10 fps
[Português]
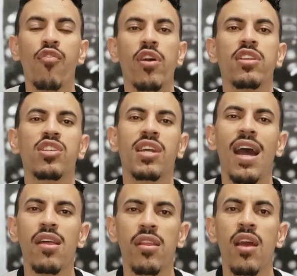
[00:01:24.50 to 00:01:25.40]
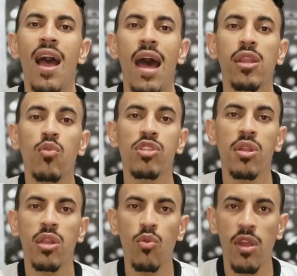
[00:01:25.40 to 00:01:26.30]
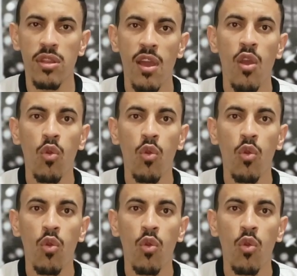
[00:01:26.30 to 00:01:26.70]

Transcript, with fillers: fora de casa, as condições,